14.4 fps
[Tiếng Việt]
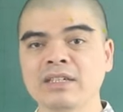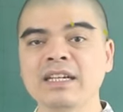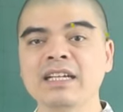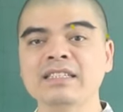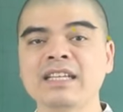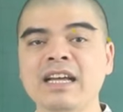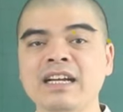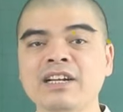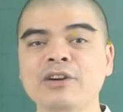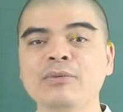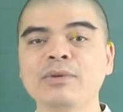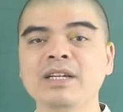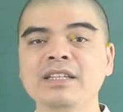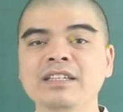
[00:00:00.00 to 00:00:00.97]
gây ra
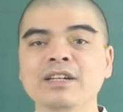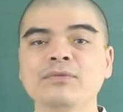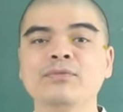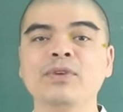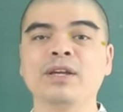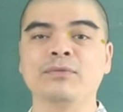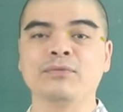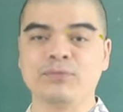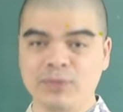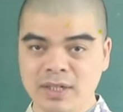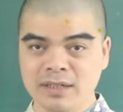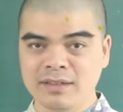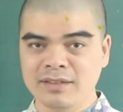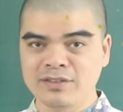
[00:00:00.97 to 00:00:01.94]
không ít những cái phiền
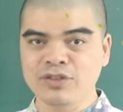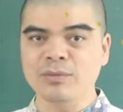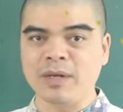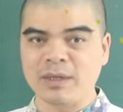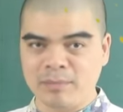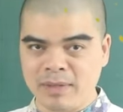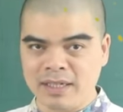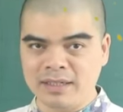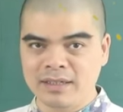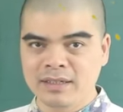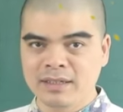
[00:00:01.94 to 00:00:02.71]
phức cho bản mệnh.